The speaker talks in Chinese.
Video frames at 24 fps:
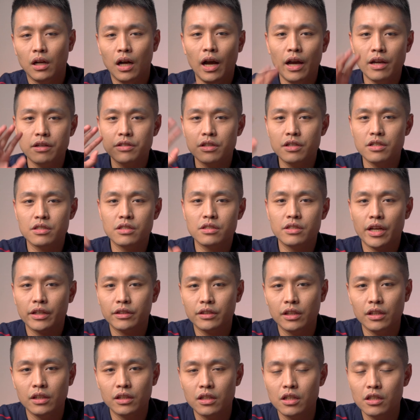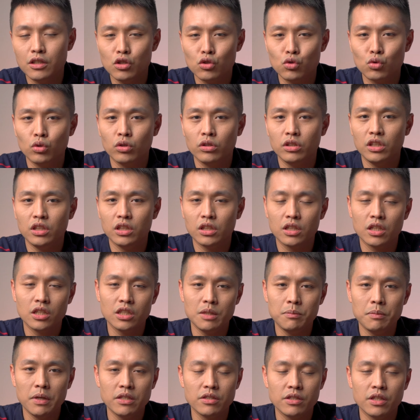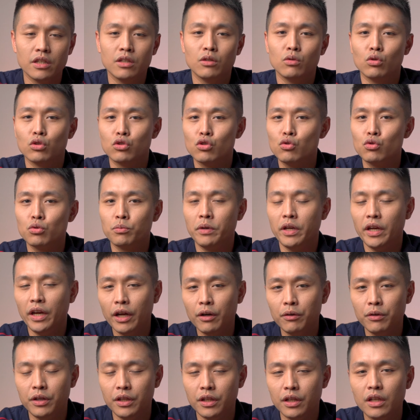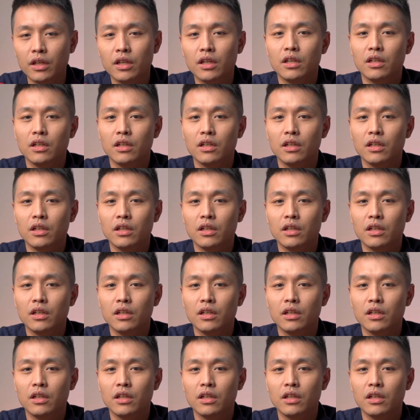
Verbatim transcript: 嗨，这里是 Tech 的科技说，你的科技变迁，我是主编 Harry。